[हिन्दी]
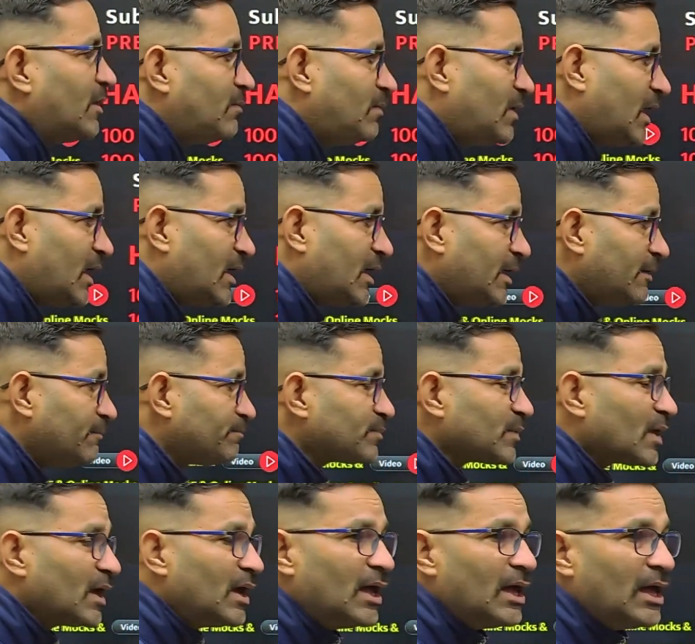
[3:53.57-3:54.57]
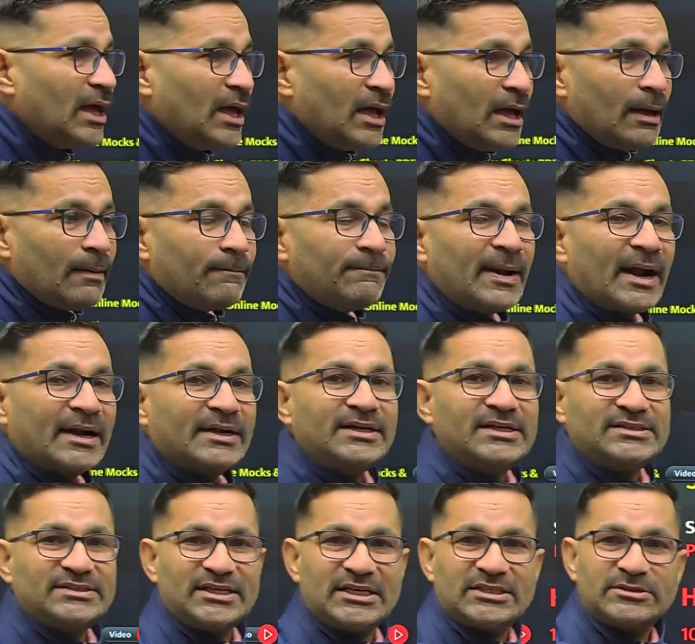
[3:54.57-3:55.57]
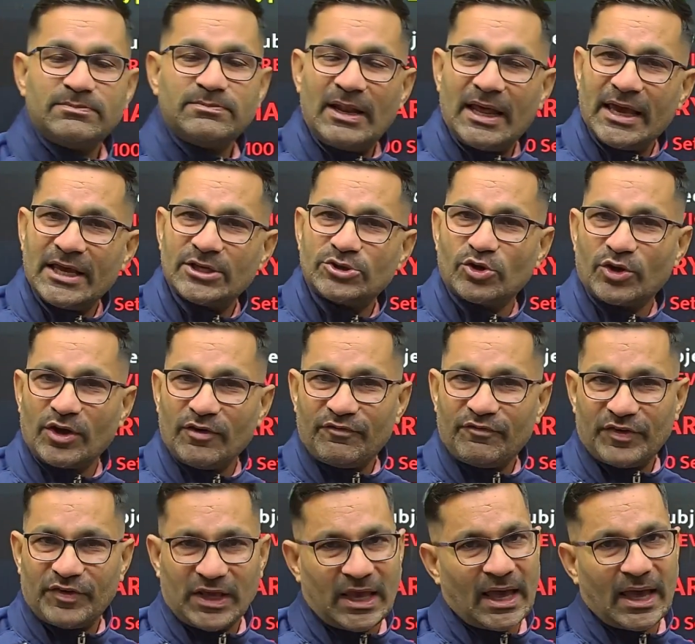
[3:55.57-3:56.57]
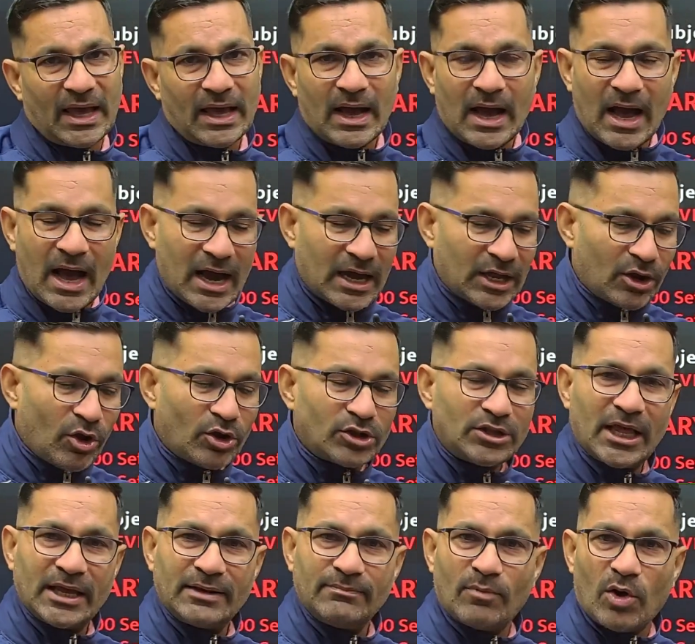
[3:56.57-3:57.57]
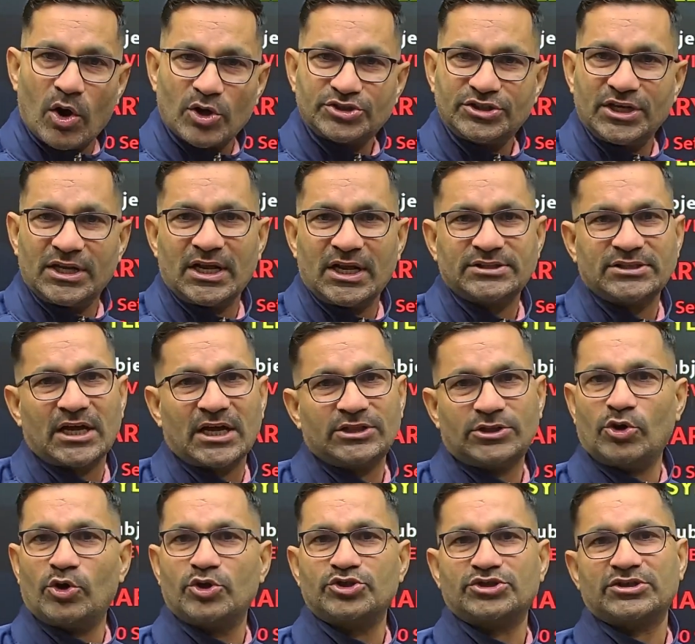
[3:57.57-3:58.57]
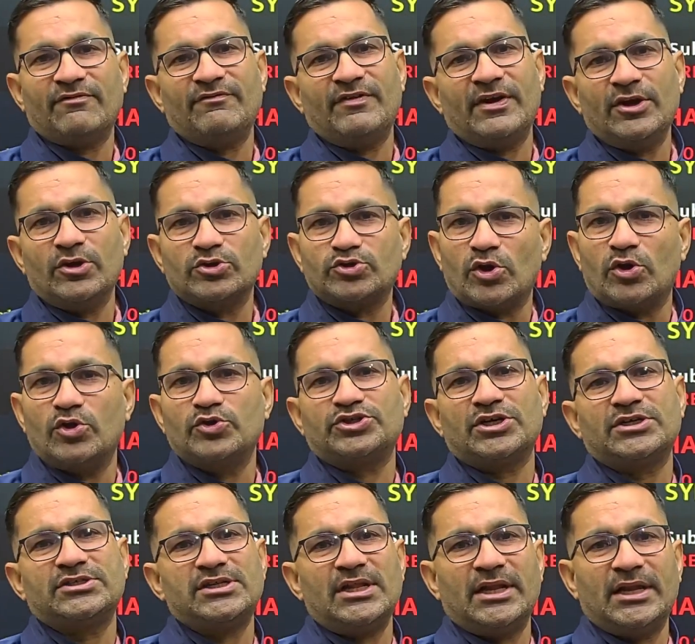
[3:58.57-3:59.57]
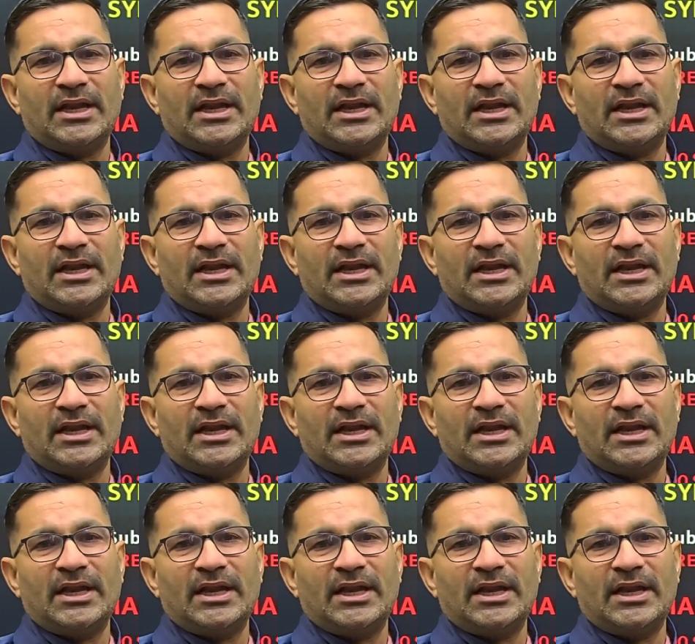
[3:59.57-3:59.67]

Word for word: मिलेगी प्रैक्टिस सीट्स मिलेंगी जो कि फ्री है अगर ऑनलाइन मॉक्स देना चाहते हो और इसका वीडियो सॉल्यूशन लेना